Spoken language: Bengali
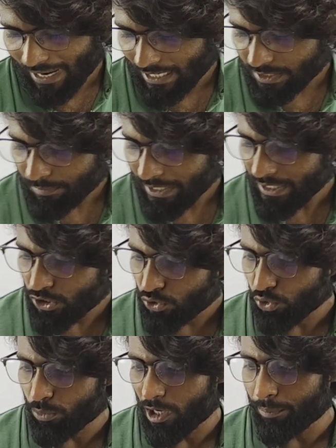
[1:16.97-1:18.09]
প্লাস মাইনাস
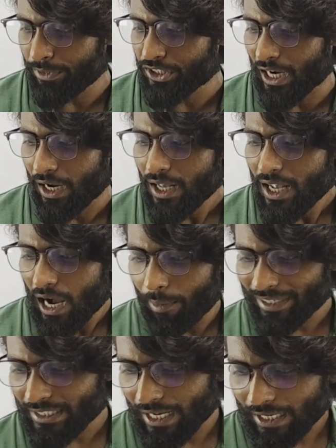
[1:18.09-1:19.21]
রুট ওভার অফ বিটা
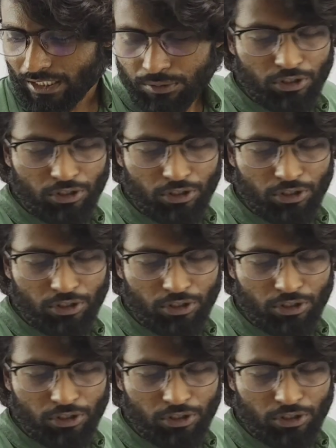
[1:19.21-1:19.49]
আমাকে দেখাতে